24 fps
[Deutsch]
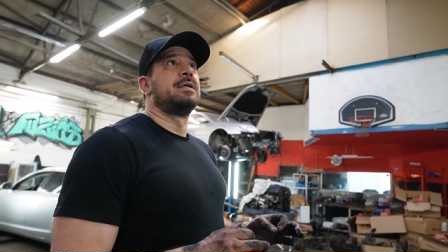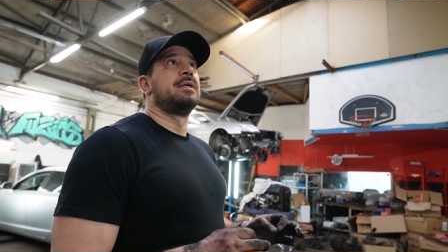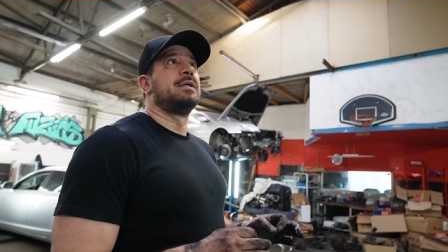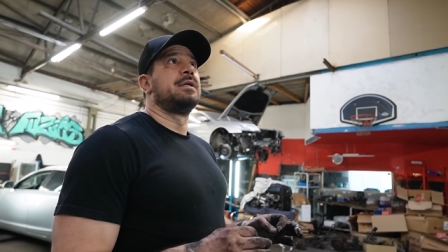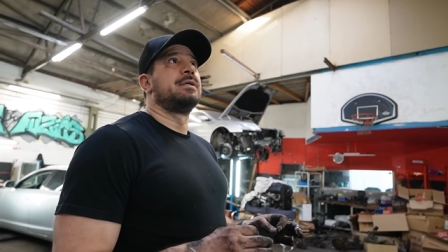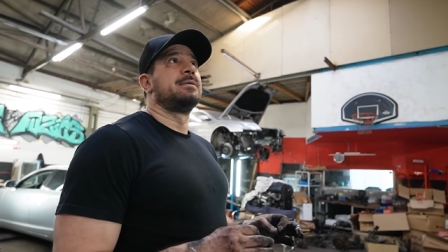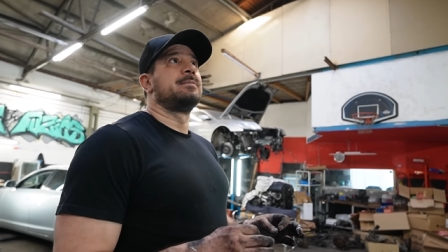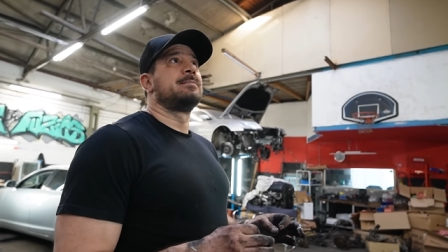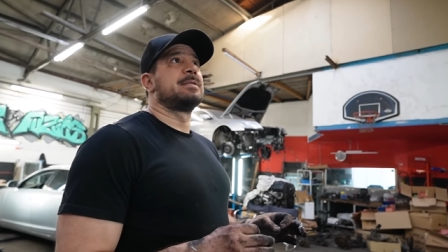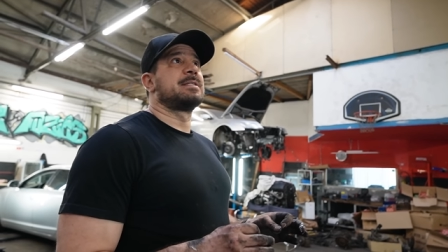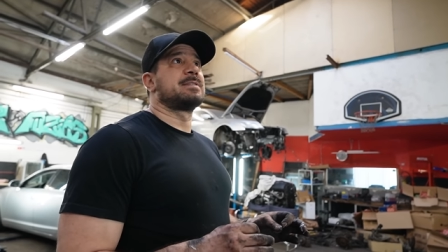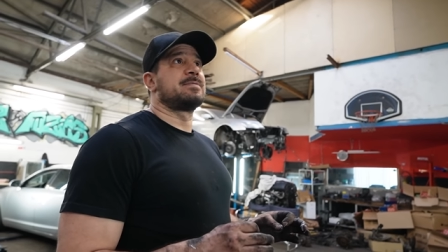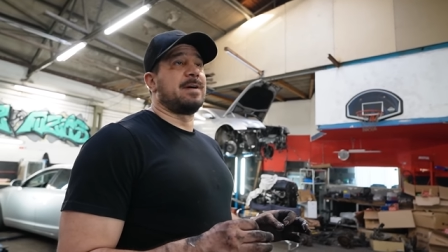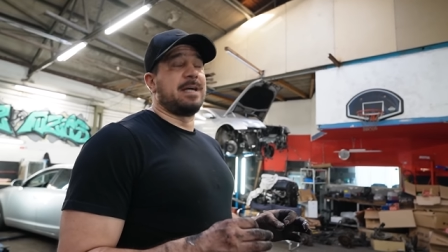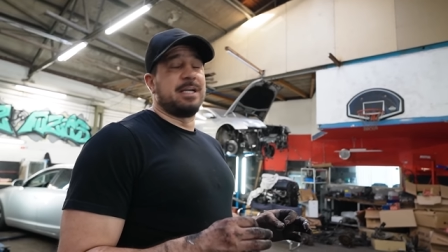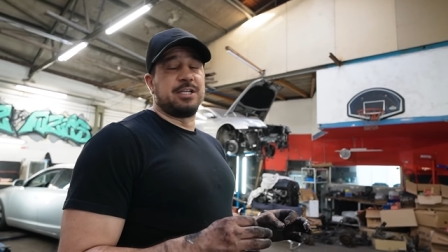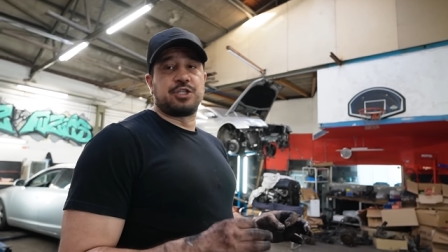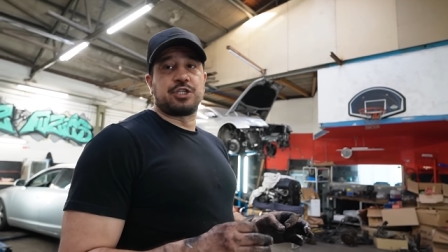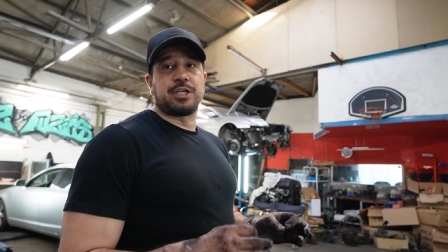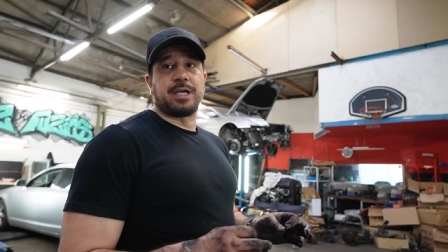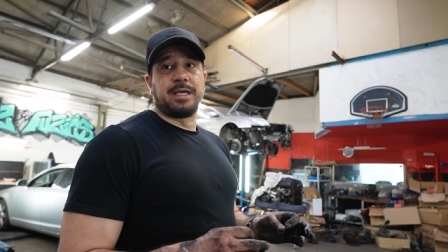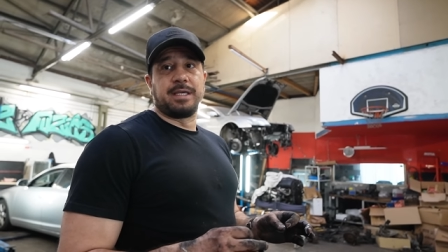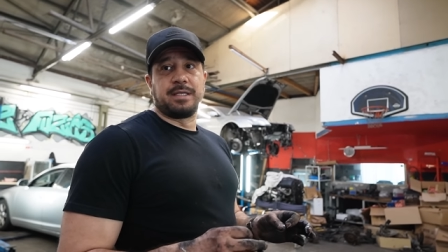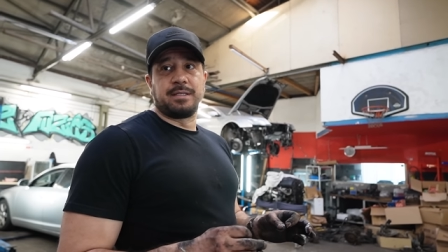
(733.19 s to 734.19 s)
Aha. Das war
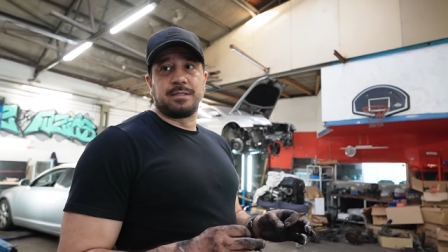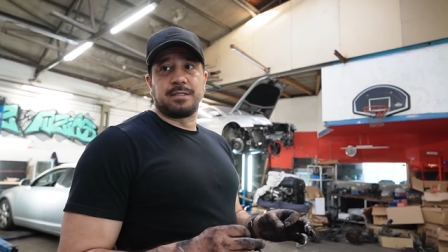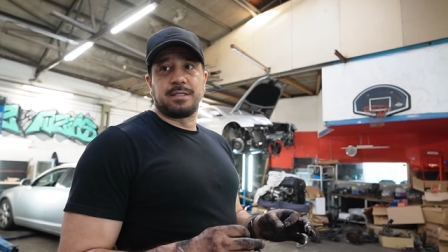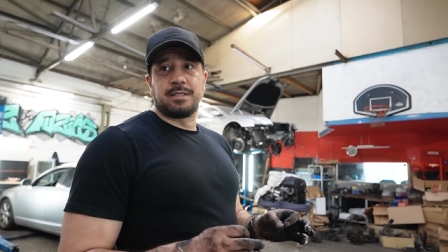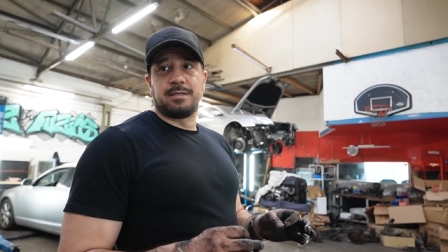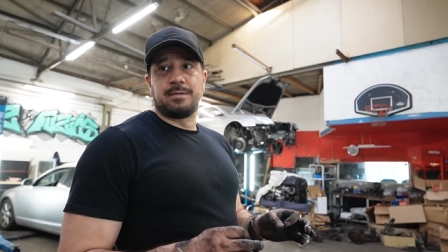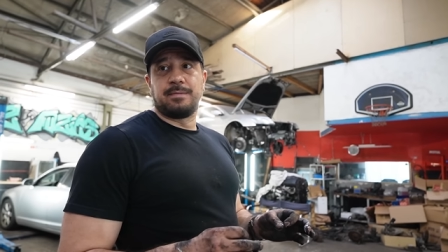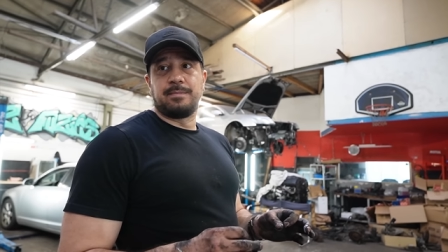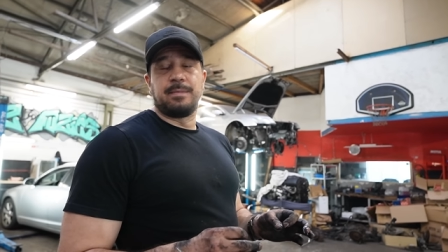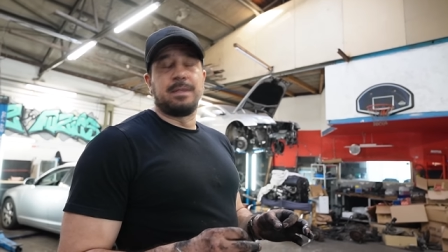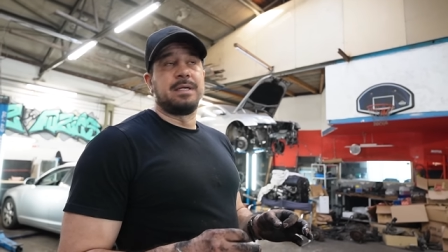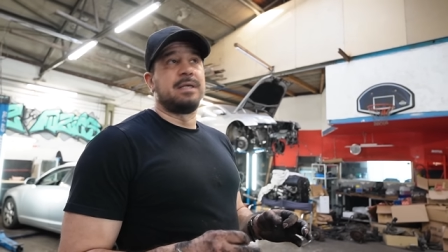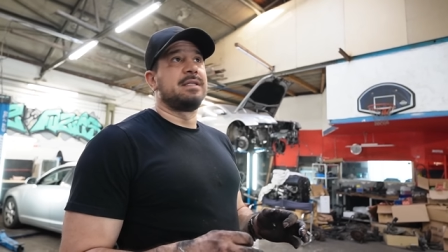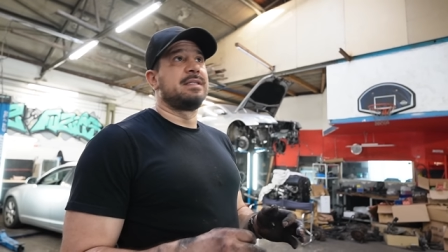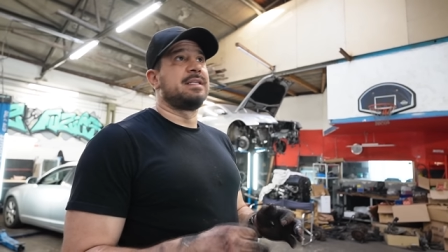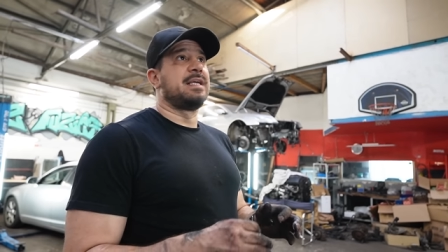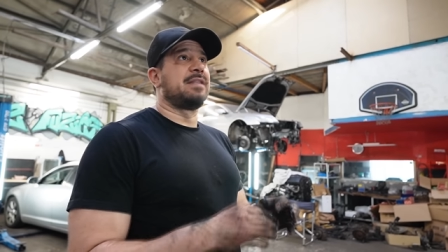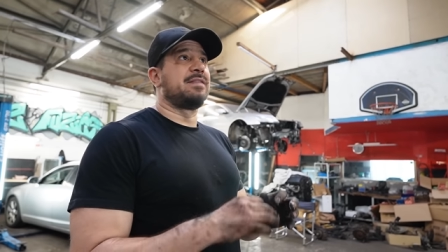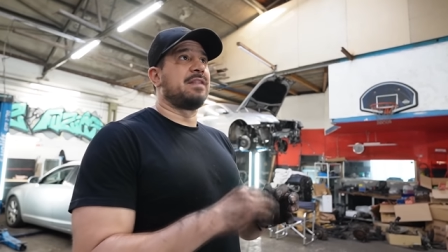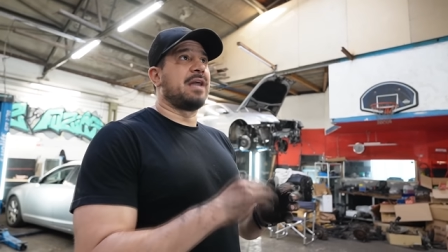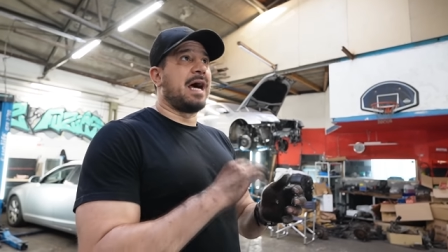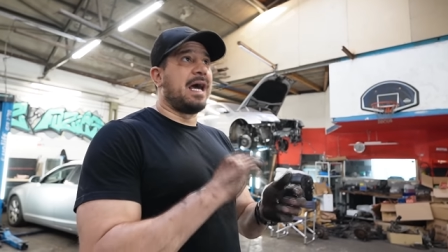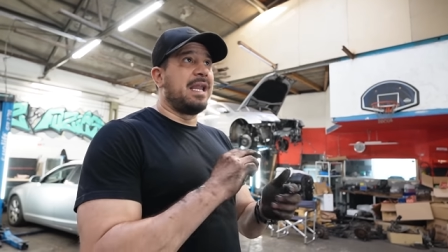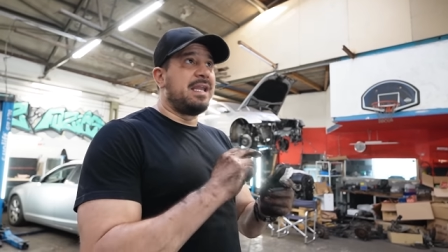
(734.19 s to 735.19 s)
erschreckend. Die
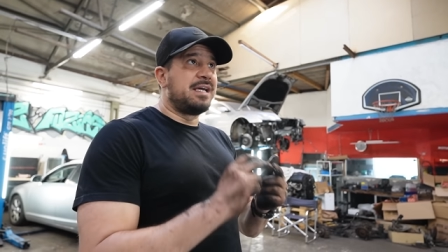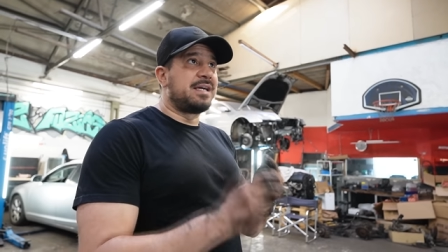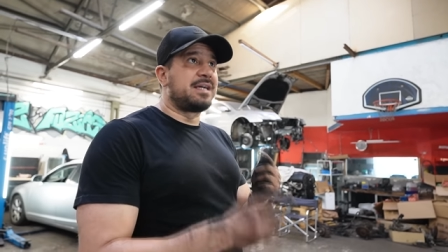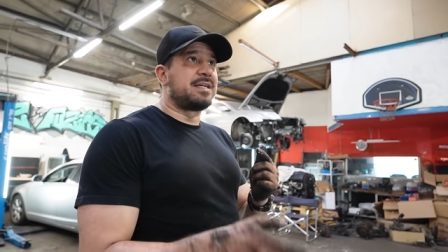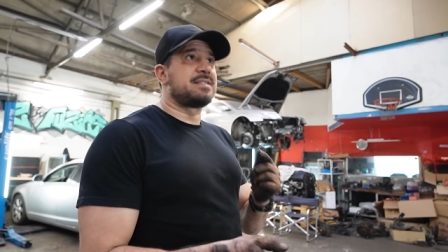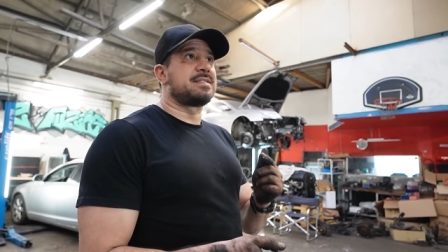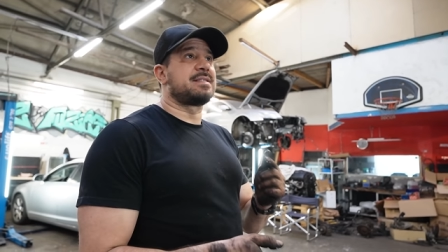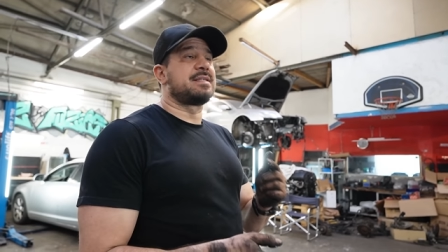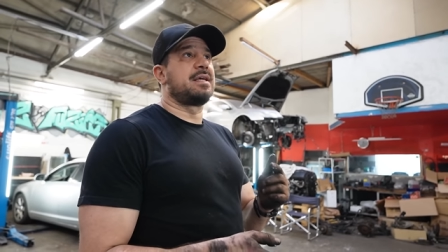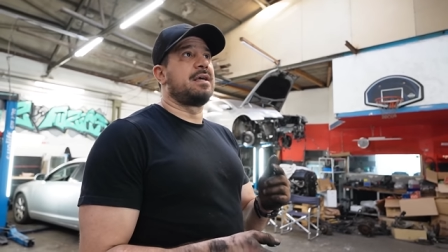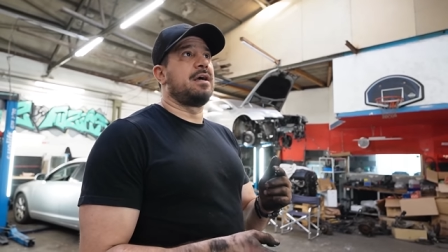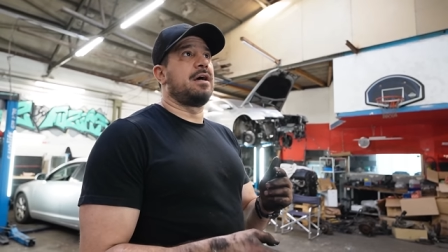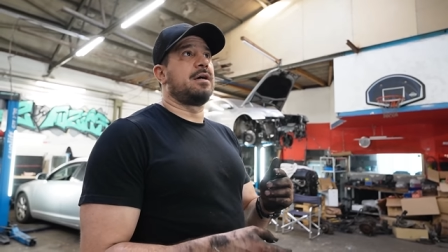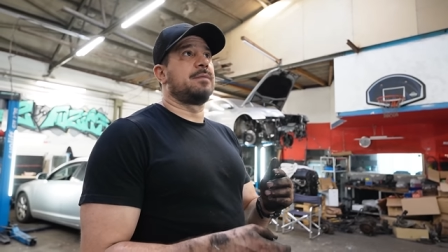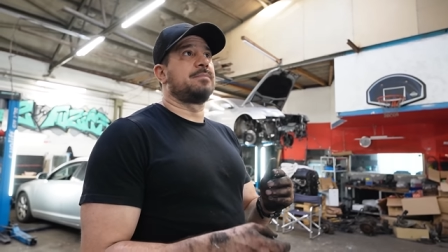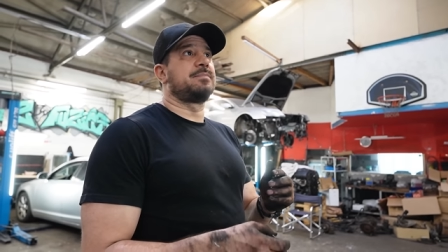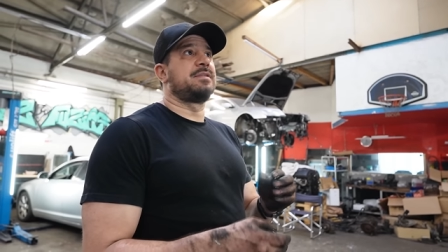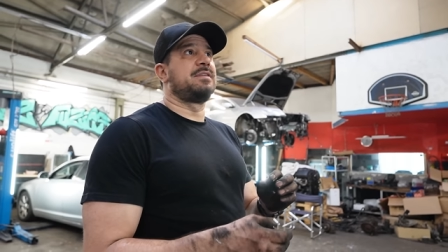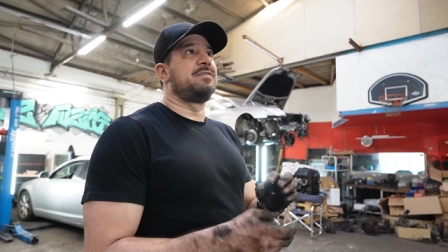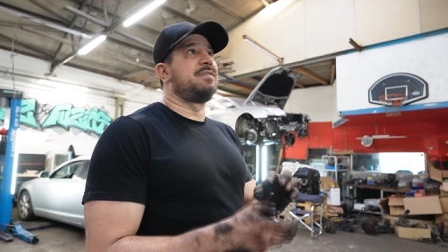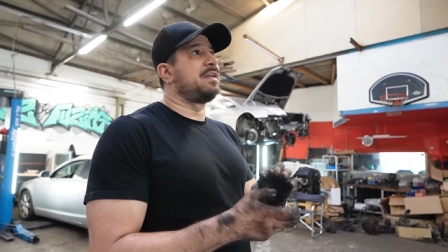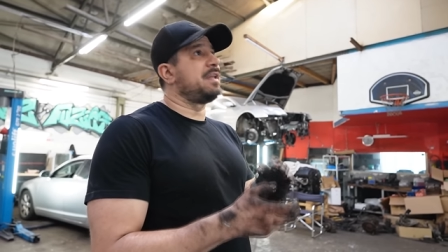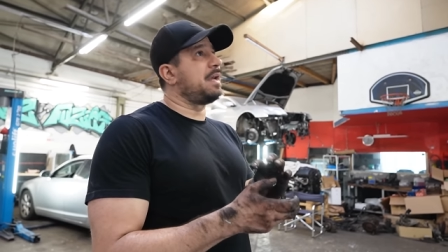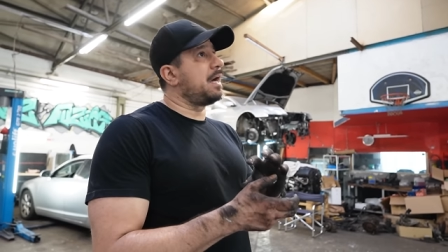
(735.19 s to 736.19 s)
hatten alle Risse
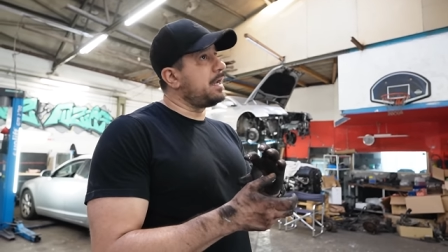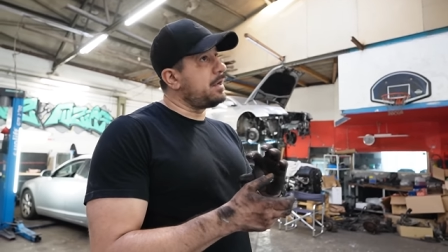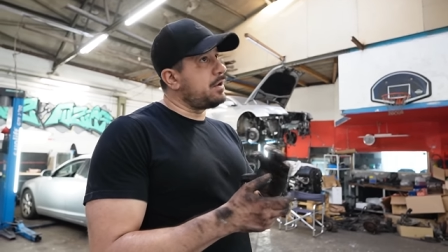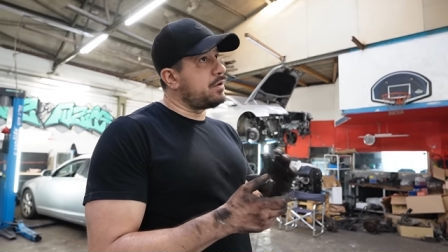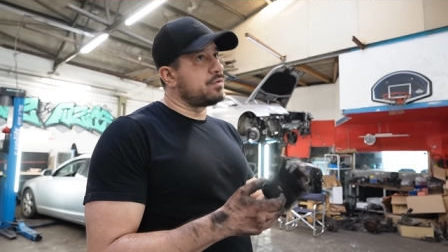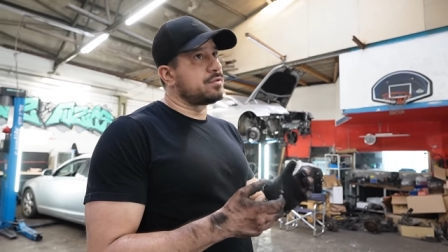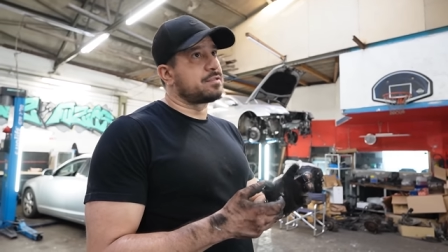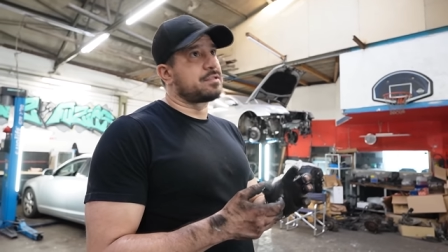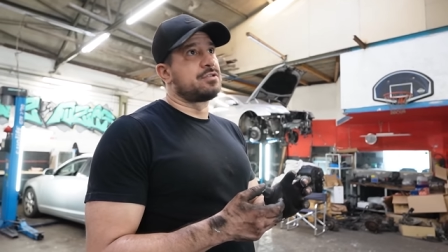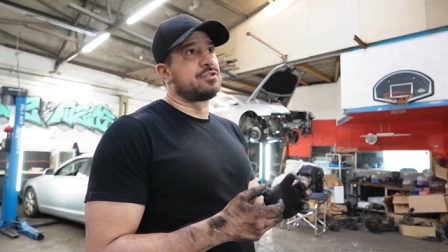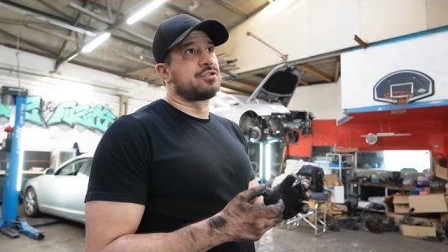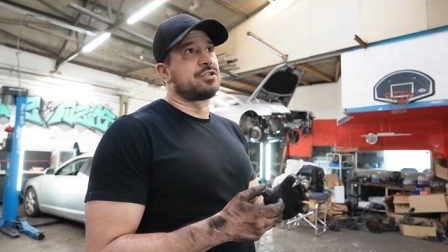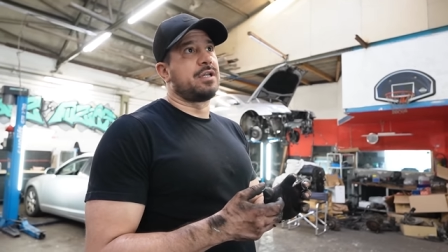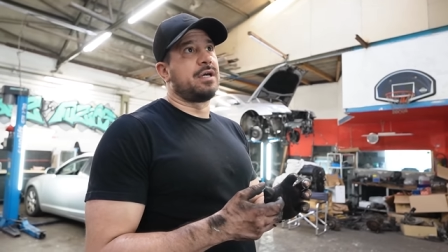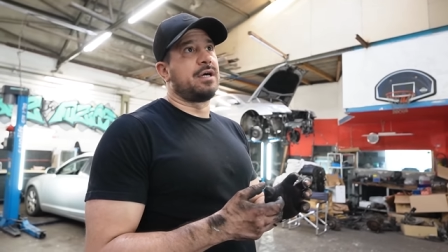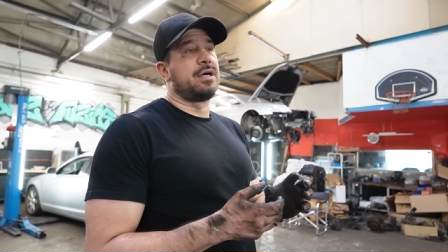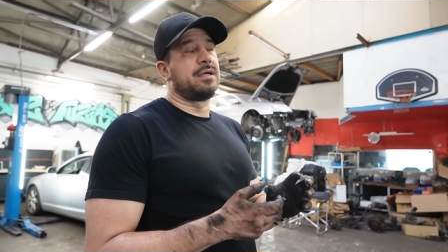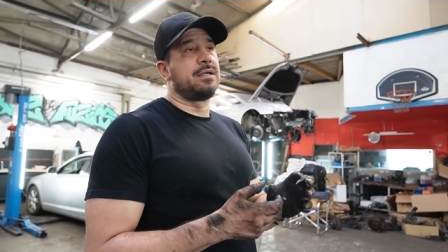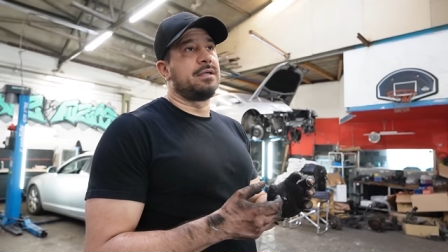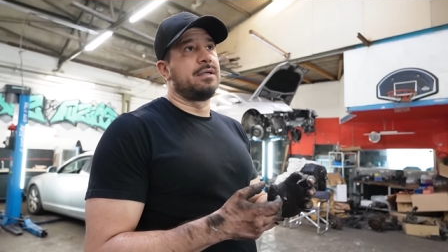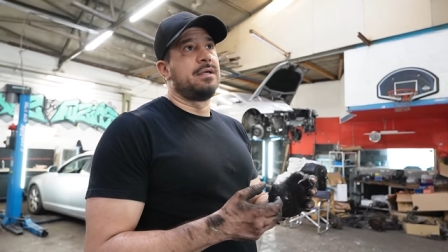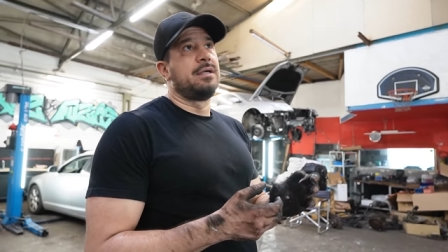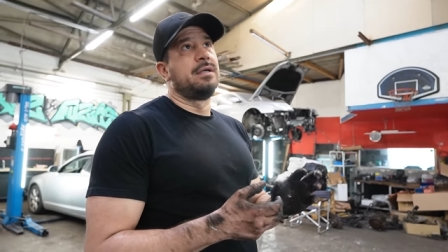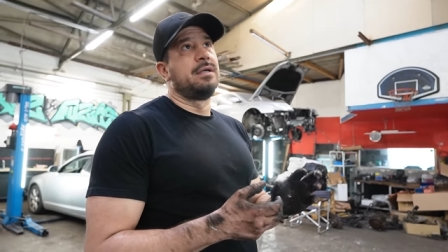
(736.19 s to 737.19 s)
gehabt, die waren alle ausgeschlagen.